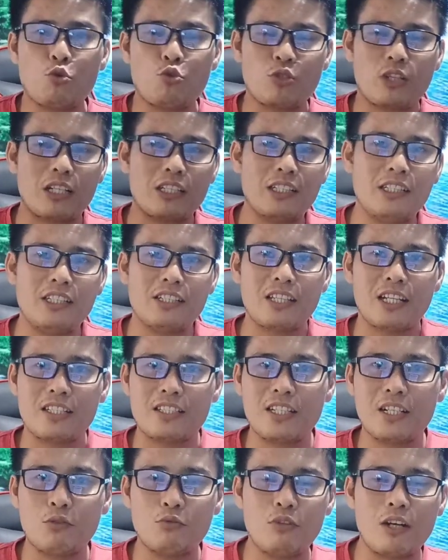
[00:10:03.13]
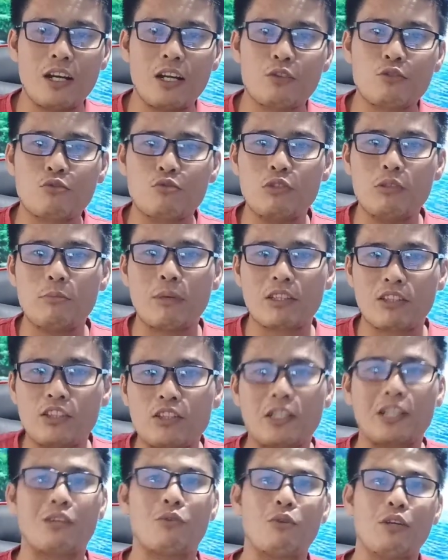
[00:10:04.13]
Agustan ini saja udah langsung
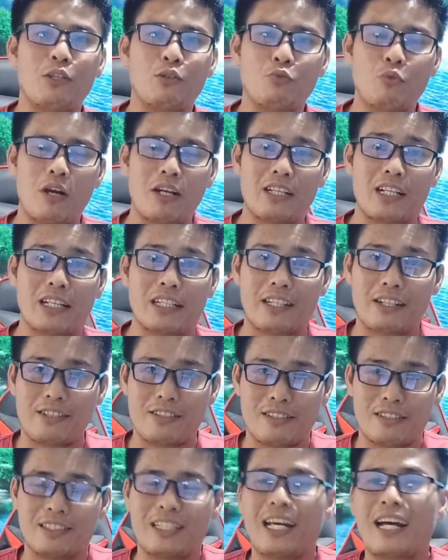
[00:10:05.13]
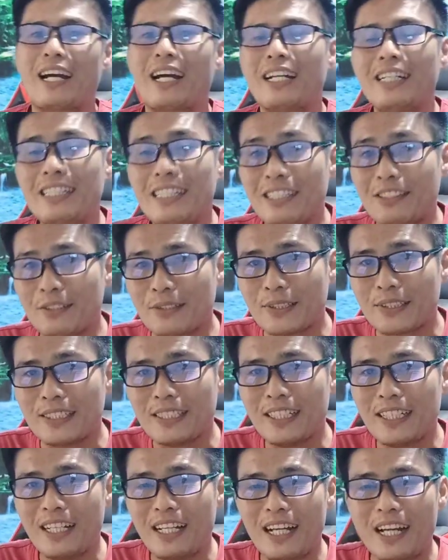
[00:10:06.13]
dimatikan oleh Tuhannya Kristen. Nah kan
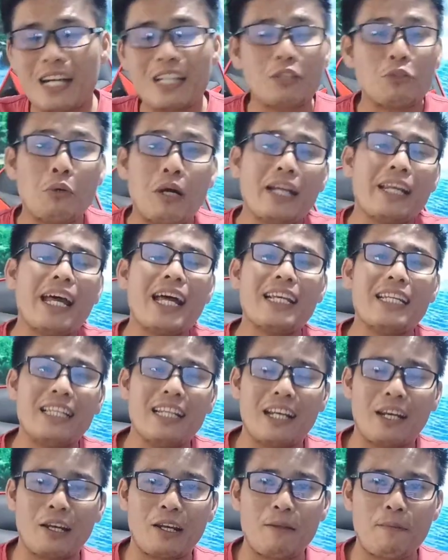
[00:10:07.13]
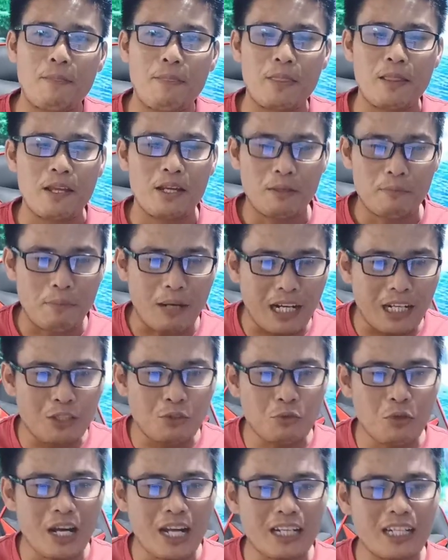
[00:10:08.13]
itu. Tuhan adil.
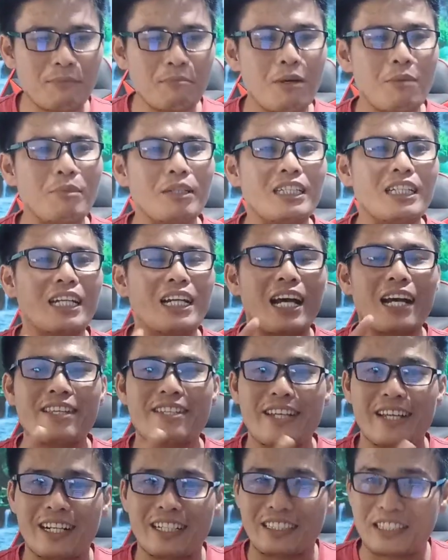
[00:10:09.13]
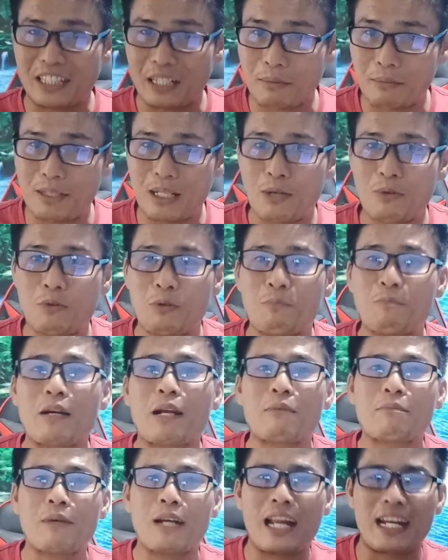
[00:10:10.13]
Maka Tuhan memberikan hajaran terlebih dahulu
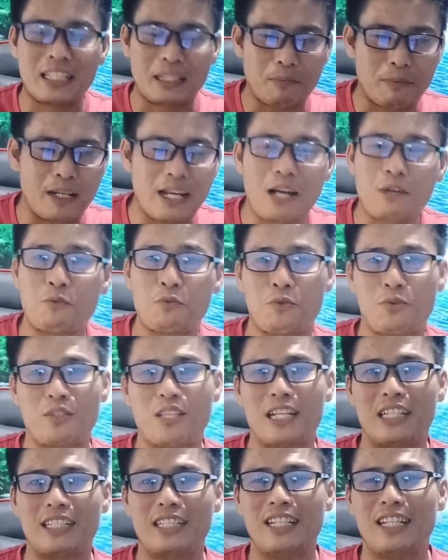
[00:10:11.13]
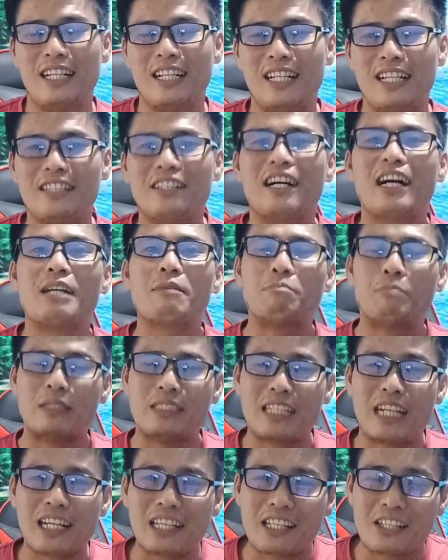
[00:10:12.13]
pelan-pelan kepada Agustan dengan
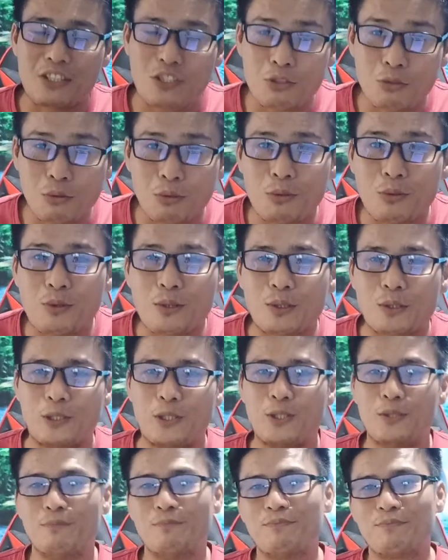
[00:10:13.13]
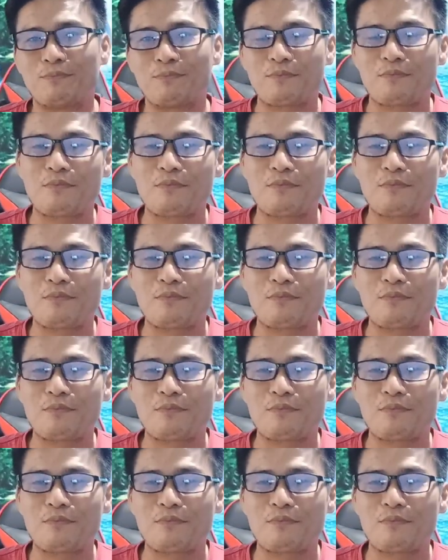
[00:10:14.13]
penyakit stroke.